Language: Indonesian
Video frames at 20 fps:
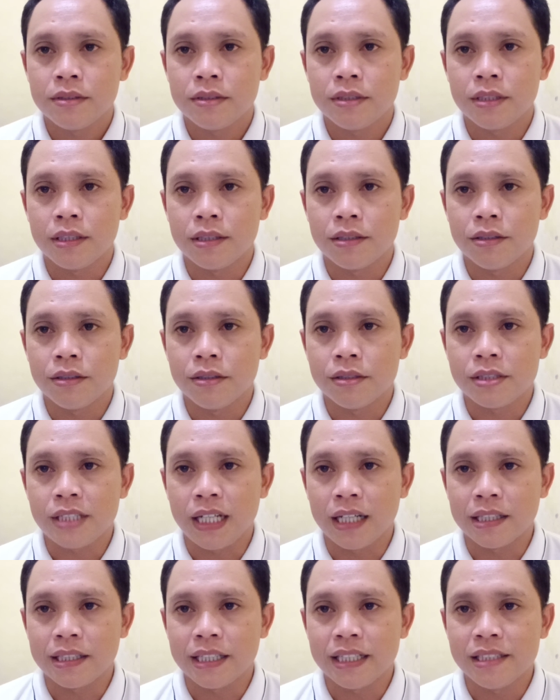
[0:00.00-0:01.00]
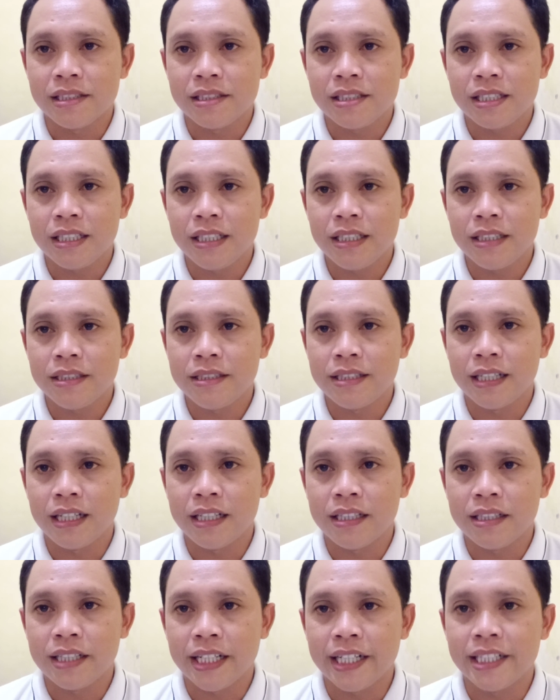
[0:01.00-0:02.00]
terus atensi
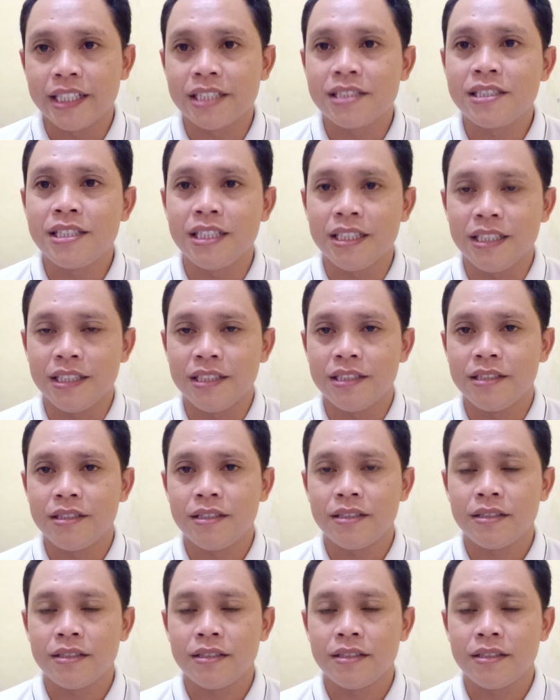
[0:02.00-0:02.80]
dan energi